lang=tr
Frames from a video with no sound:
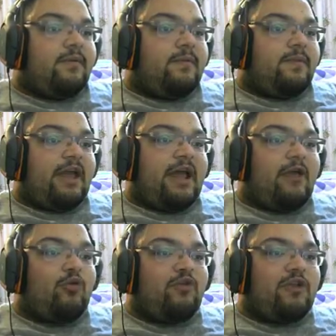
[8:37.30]
Yani
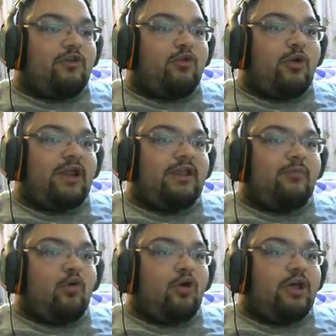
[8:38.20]
az önceki
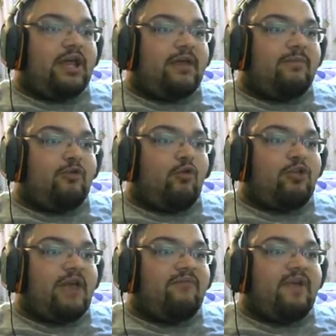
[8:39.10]
söylediğim o e, bir ton
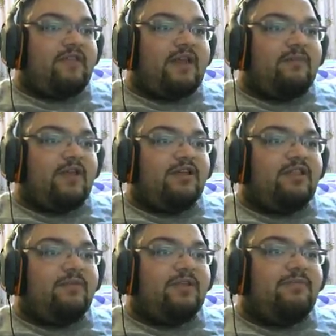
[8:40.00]
envanterimde
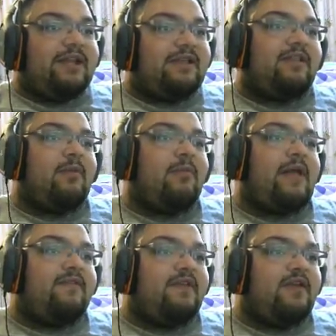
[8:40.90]
ıtı bıtı biriktirme
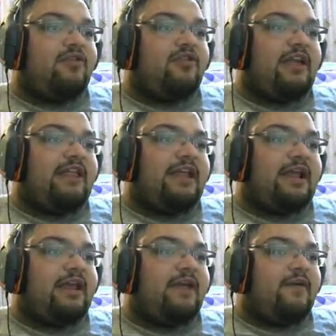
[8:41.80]
mantığı şey değil
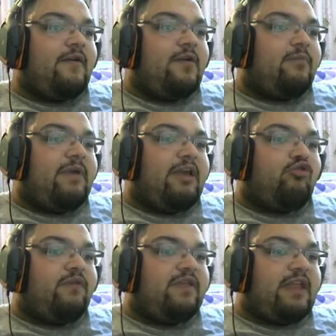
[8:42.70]
hani pay to
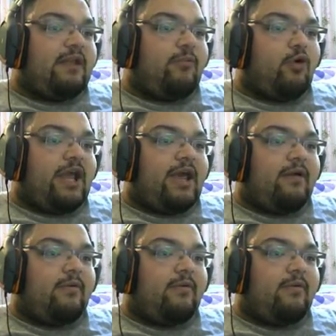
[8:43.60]
win değil böyle